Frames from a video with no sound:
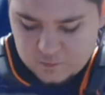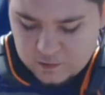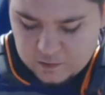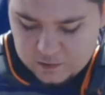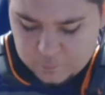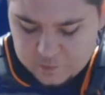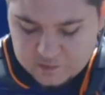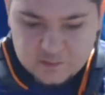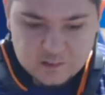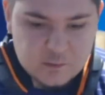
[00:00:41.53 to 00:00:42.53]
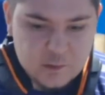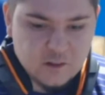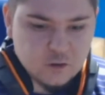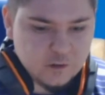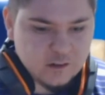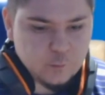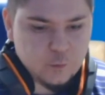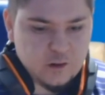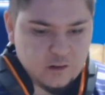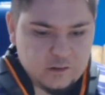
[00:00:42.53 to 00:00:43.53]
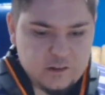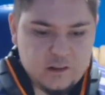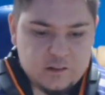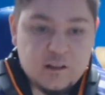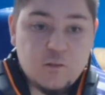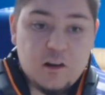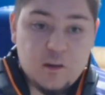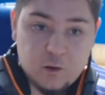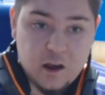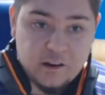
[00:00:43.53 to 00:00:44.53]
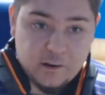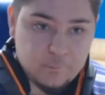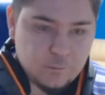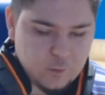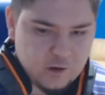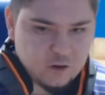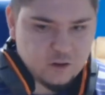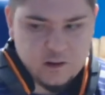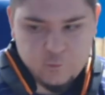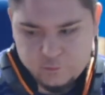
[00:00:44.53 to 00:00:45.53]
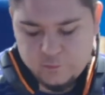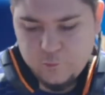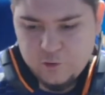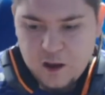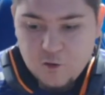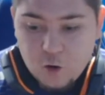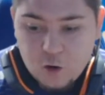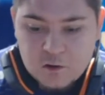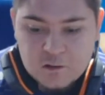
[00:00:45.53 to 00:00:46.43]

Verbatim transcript: eh, per divertimento perché poi anche andavo a lavorare, io mi ricordo che lav- lavoravo